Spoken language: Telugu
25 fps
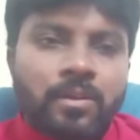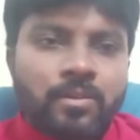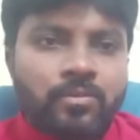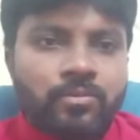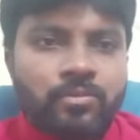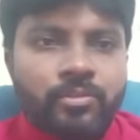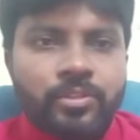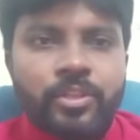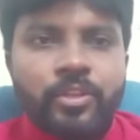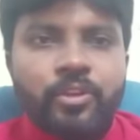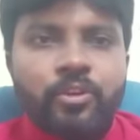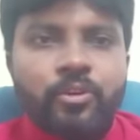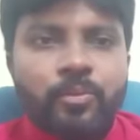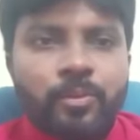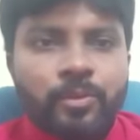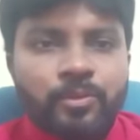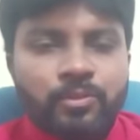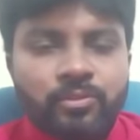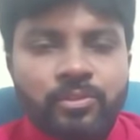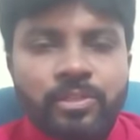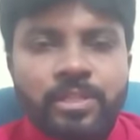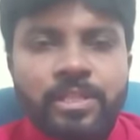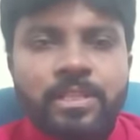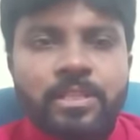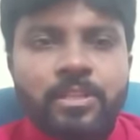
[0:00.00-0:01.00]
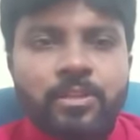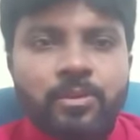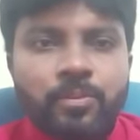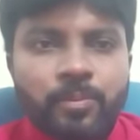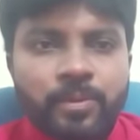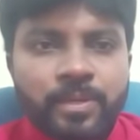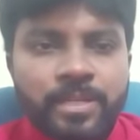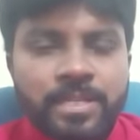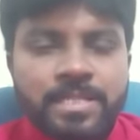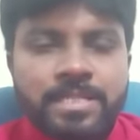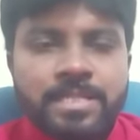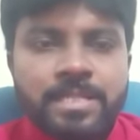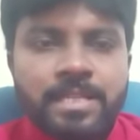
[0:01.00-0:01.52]
తుది రూపు తుది
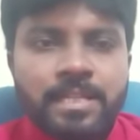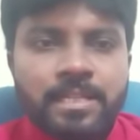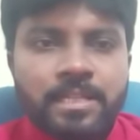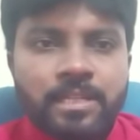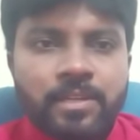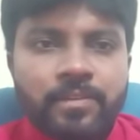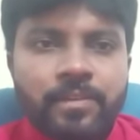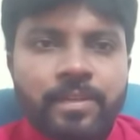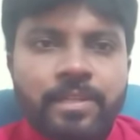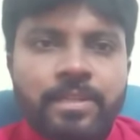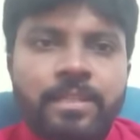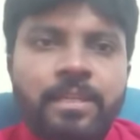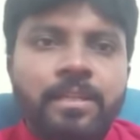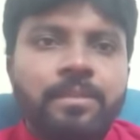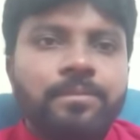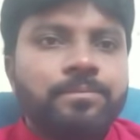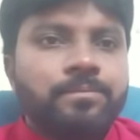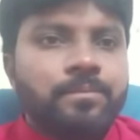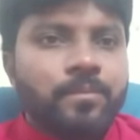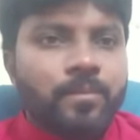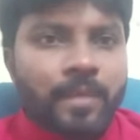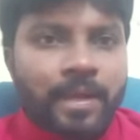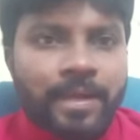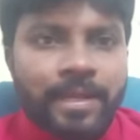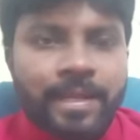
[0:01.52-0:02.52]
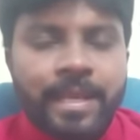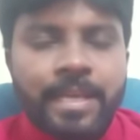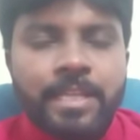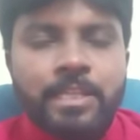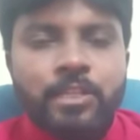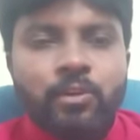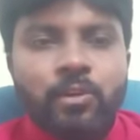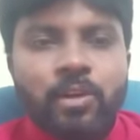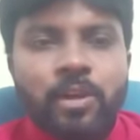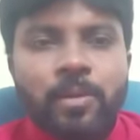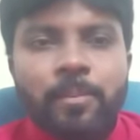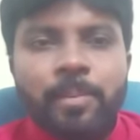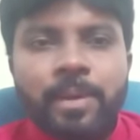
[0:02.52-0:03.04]
తీర్పు ఇచ్చిన తర్వాత
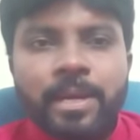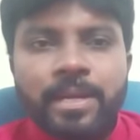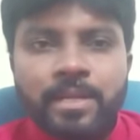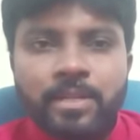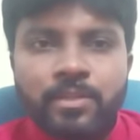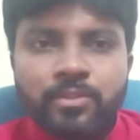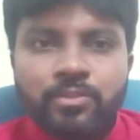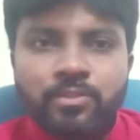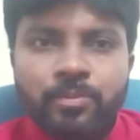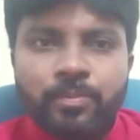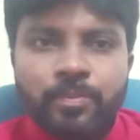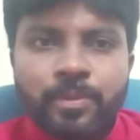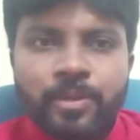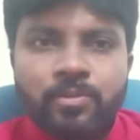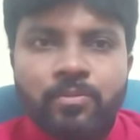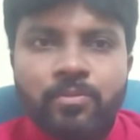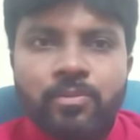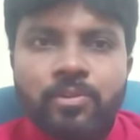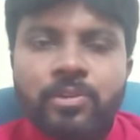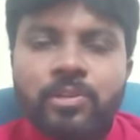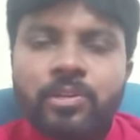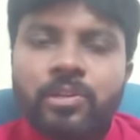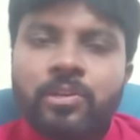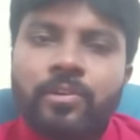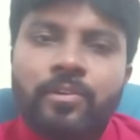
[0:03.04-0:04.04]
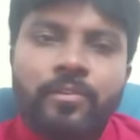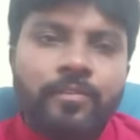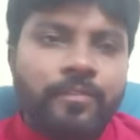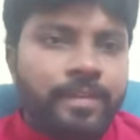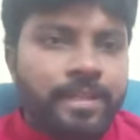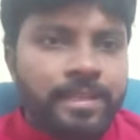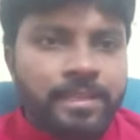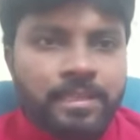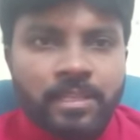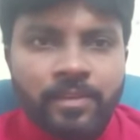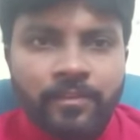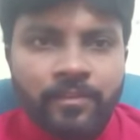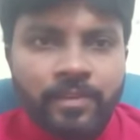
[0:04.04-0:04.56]
ఏదో ఒక పార్టీ సుప్రీంకోర్టుకు
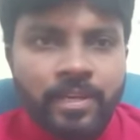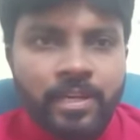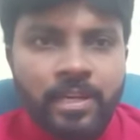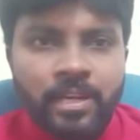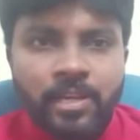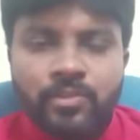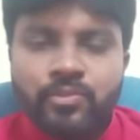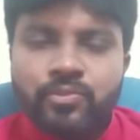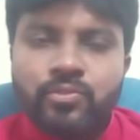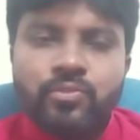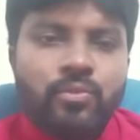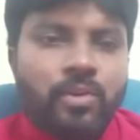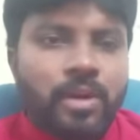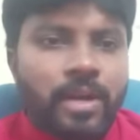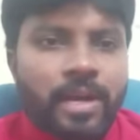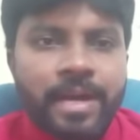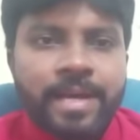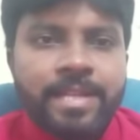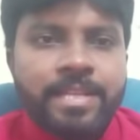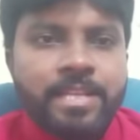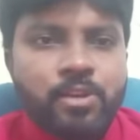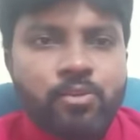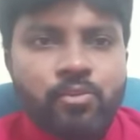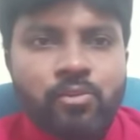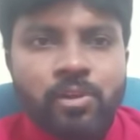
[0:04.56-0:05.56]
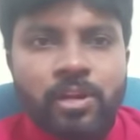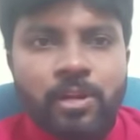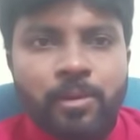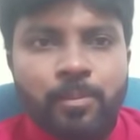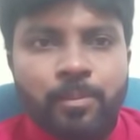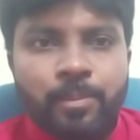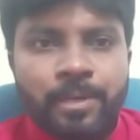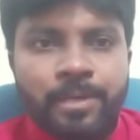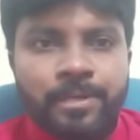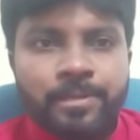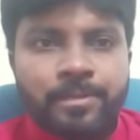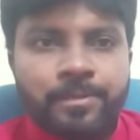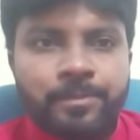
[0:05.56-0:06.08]
వెళ్తే వెళ్ళచ్చు అది ఇంకొక
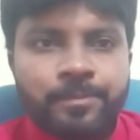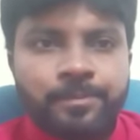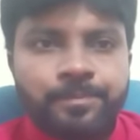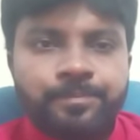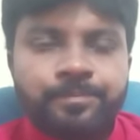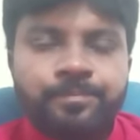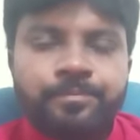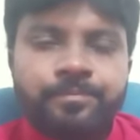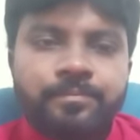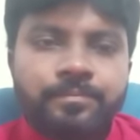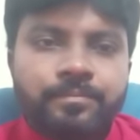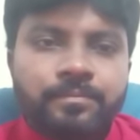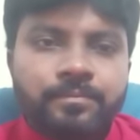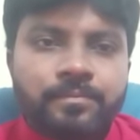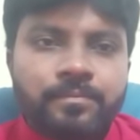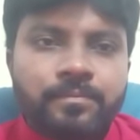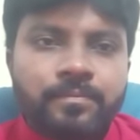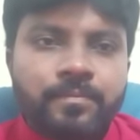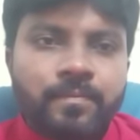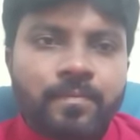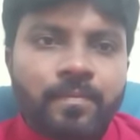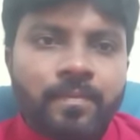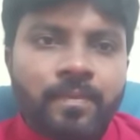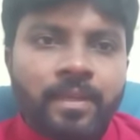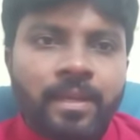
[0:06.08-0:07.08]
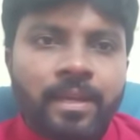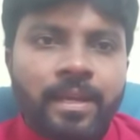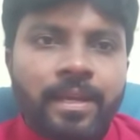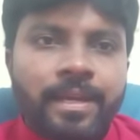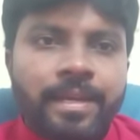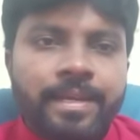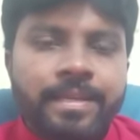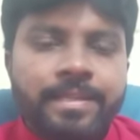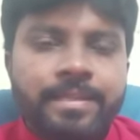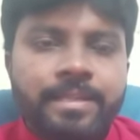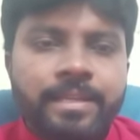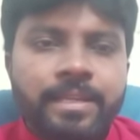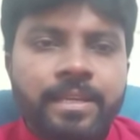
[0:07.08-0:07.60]
పార్టు
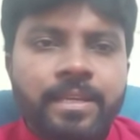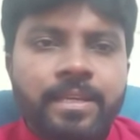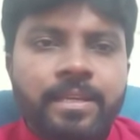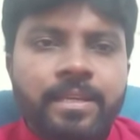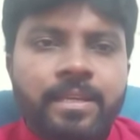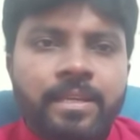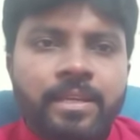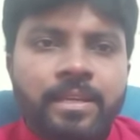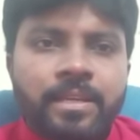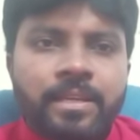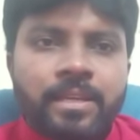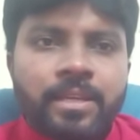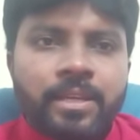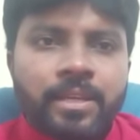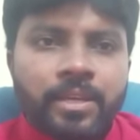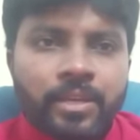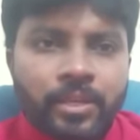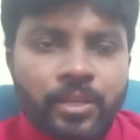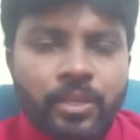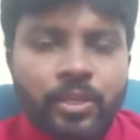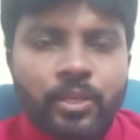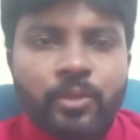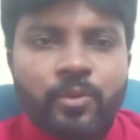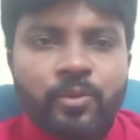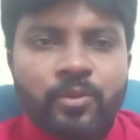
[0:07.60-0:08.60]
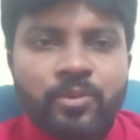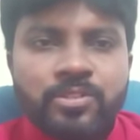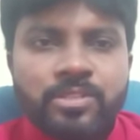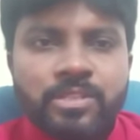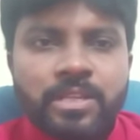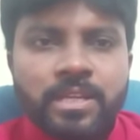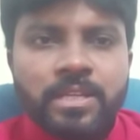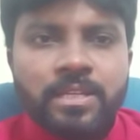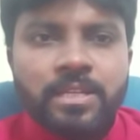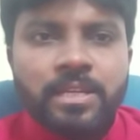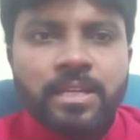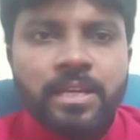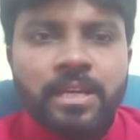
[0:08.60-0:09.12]
అయితే ఈరోజు
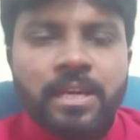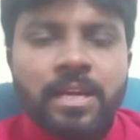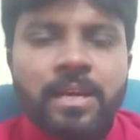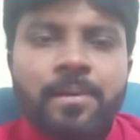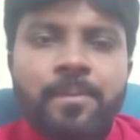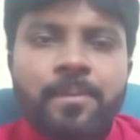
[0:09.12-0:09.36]
కనుక